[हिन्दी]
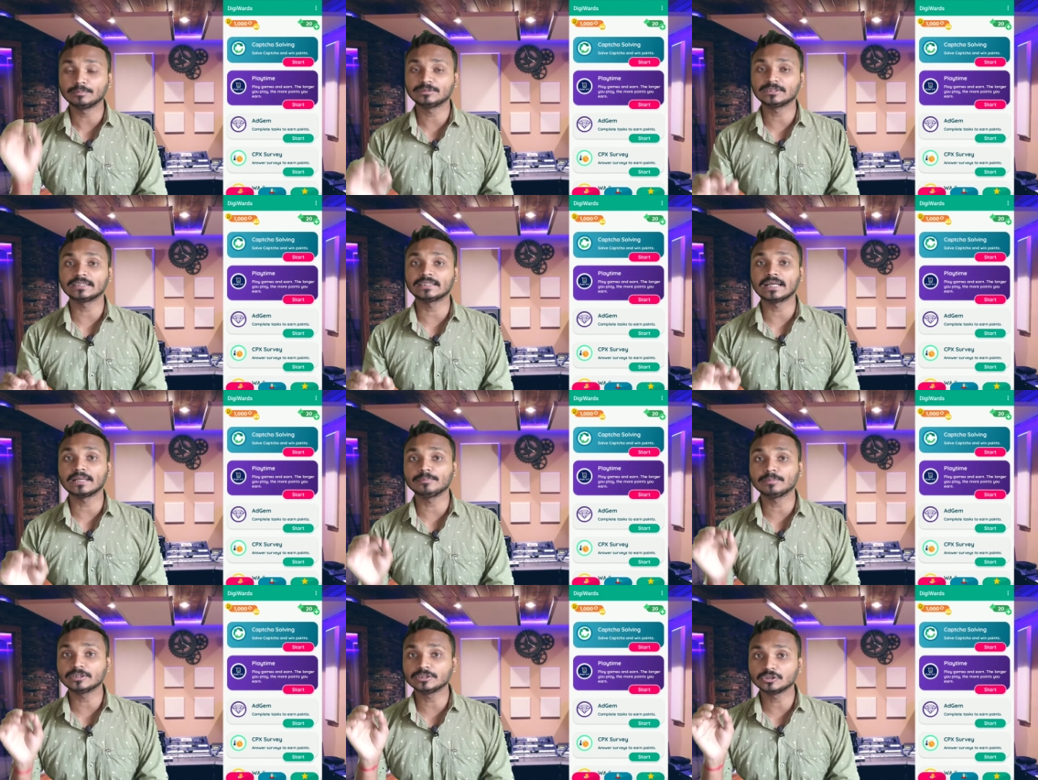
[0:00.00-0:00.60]
कैप्चर
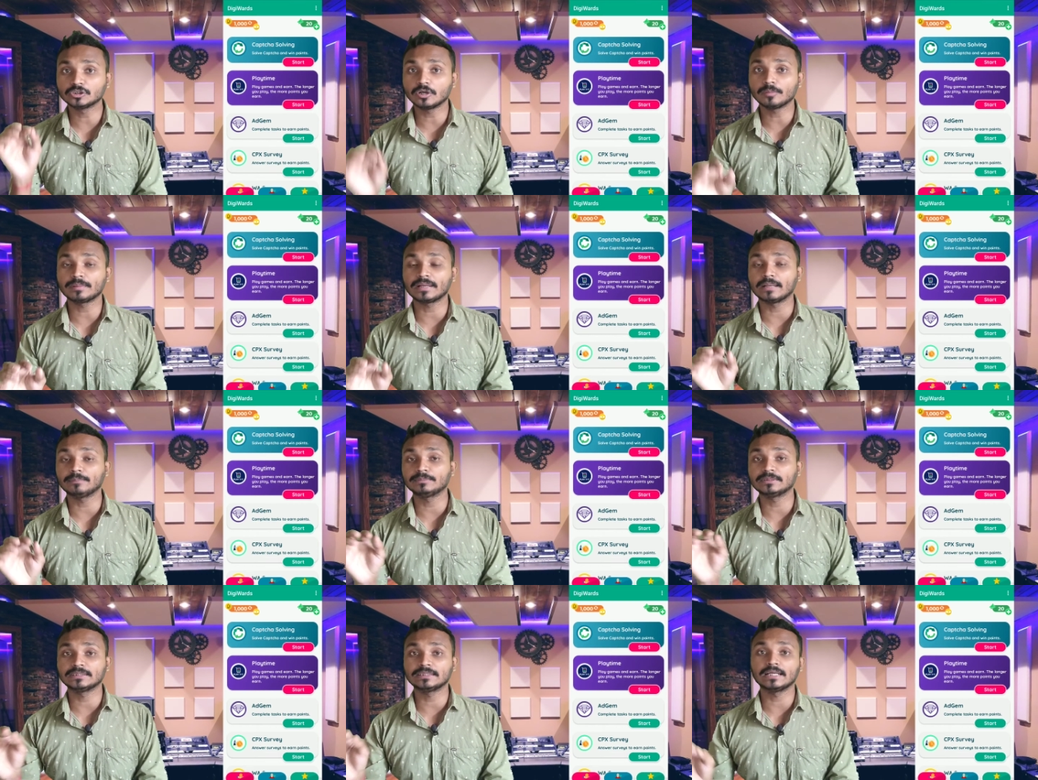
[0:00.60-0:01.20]
टाइपिंग जॉब
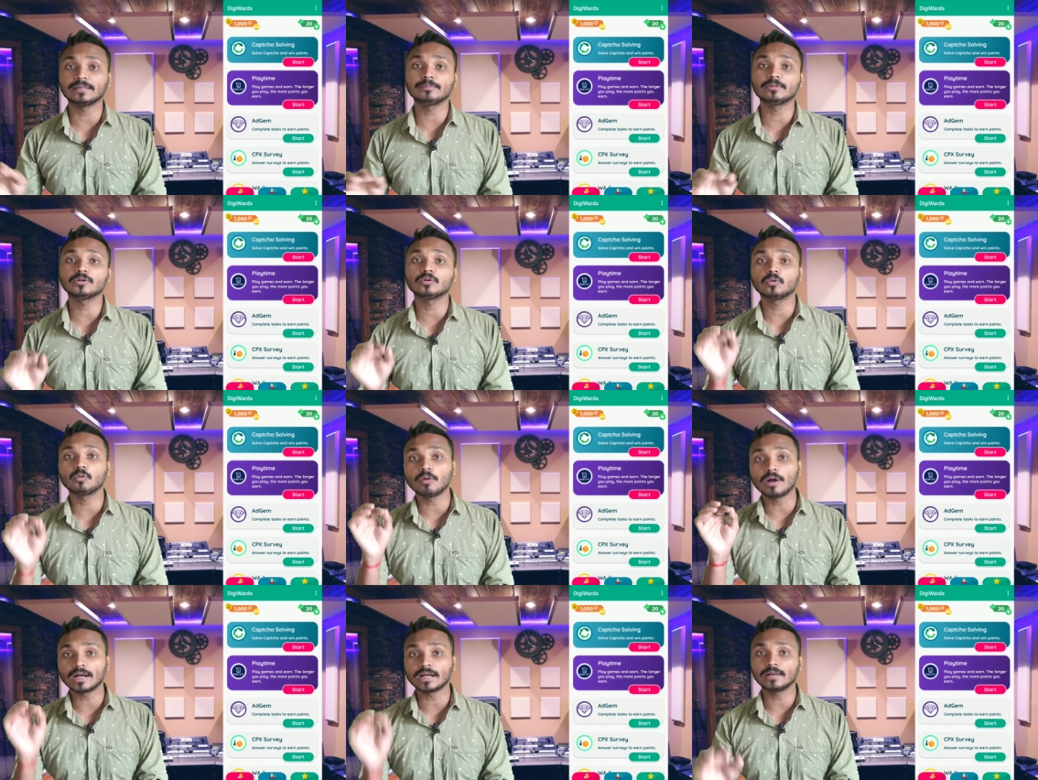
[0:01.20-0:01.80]
कैप्चर टाइपिंग
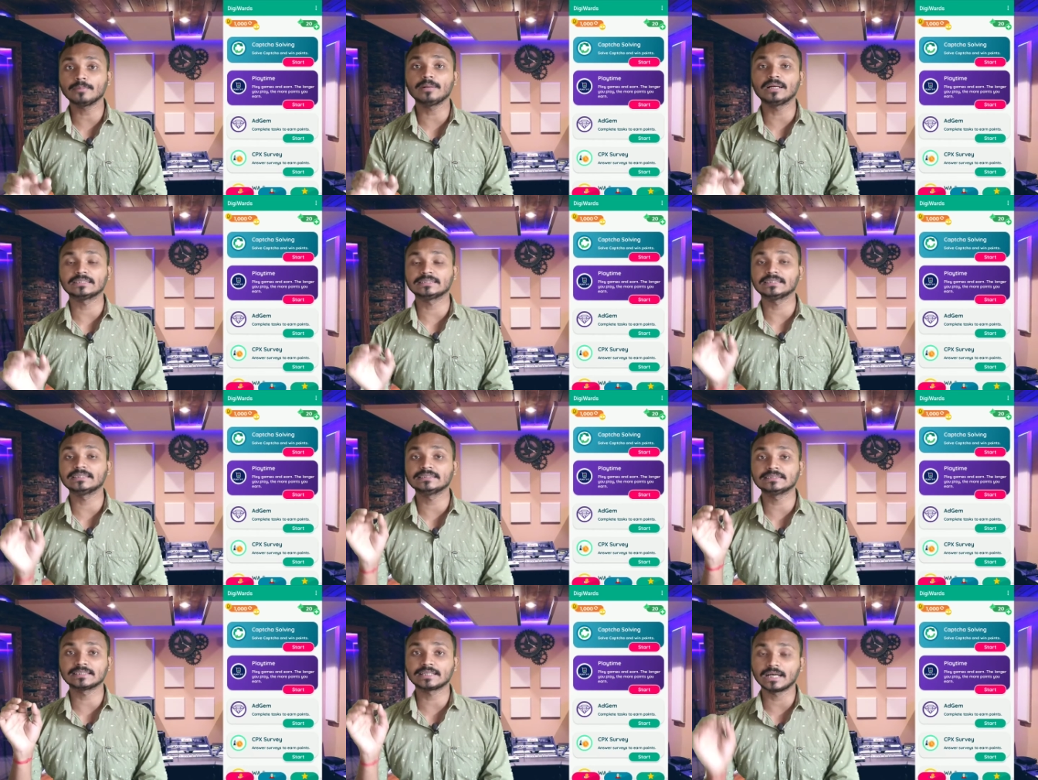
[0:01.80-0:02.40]
वर्क आप
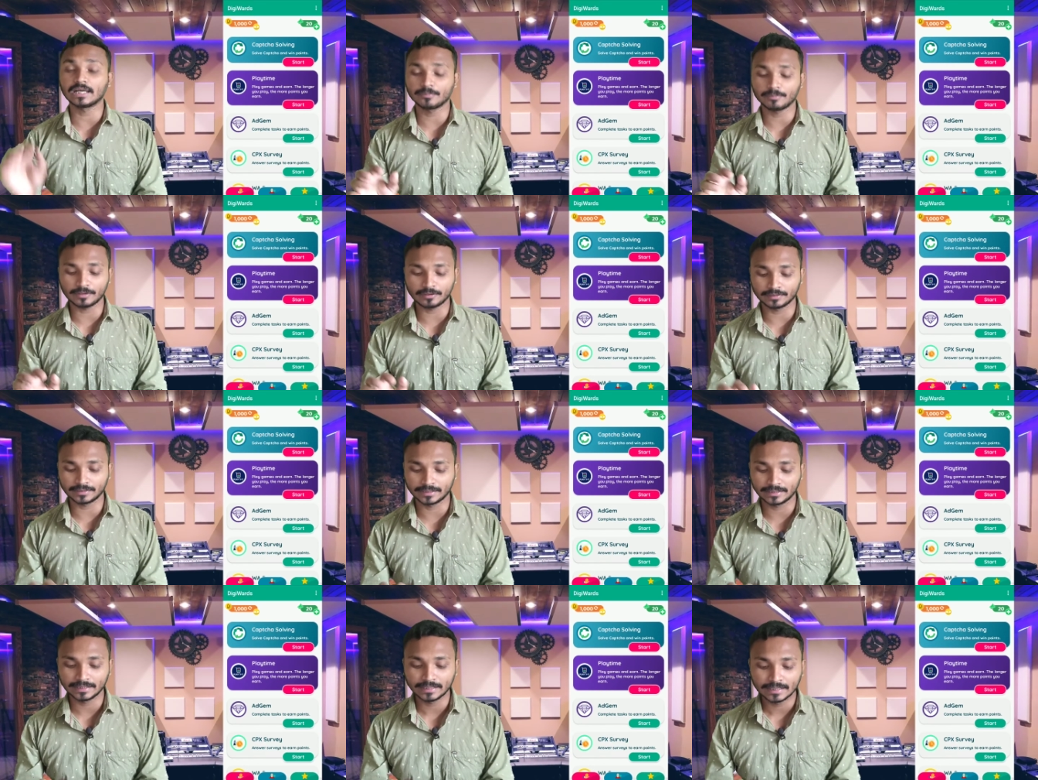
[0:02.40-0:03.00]
आसानी से कर
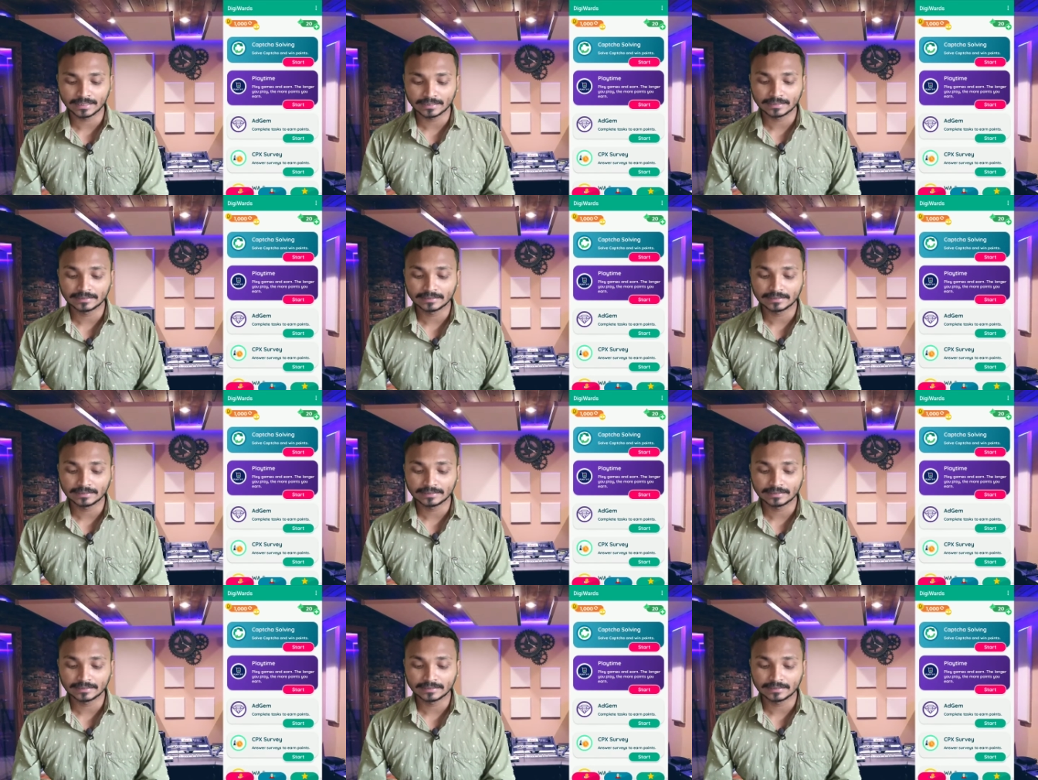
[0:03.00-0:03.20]
पाओगे